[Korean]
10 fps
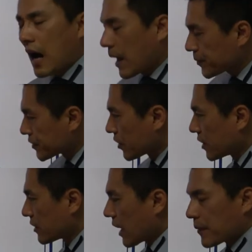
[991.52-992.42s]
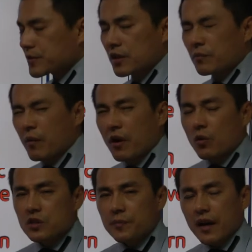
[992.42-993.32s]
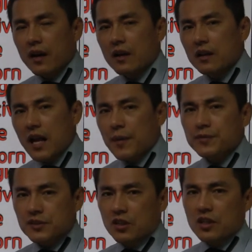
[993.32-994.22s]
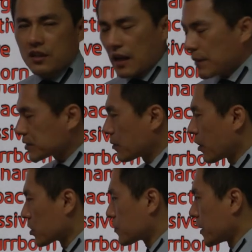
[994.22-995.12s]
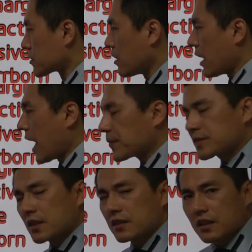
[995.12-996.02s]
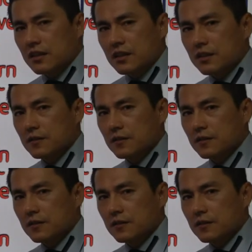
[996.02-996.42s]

obstinate, obstinate. 뭐만 고집해? lobster니, lobster만 고집하죠. obstinate.